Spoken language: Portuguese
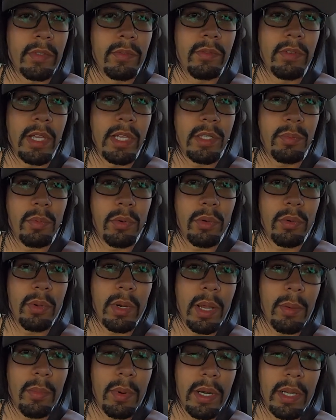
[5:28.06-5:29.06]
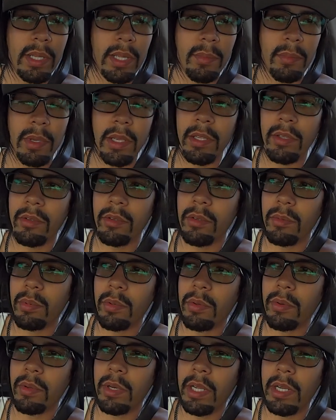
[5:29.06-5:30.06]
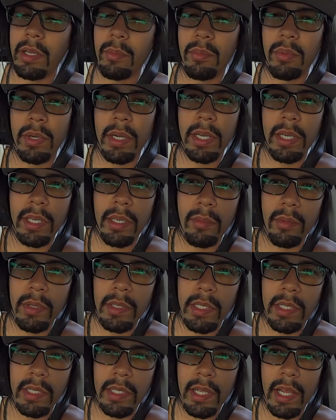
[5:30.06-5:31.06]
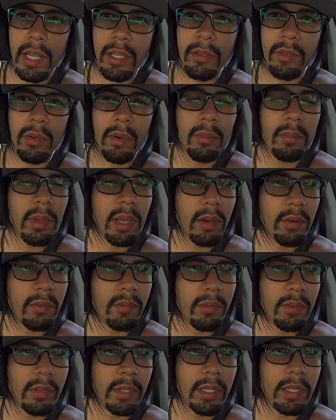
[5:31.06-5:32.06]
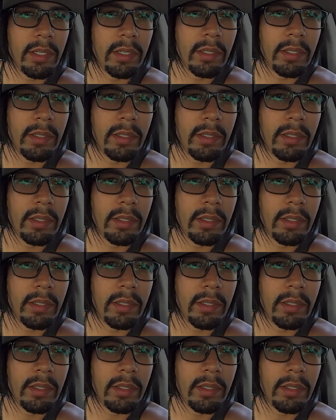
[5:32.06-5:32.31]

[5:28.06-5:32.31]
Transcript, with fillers: viesse procurar apartamento, eu procuraria por aqui, para esses lados, ou Belleville, né?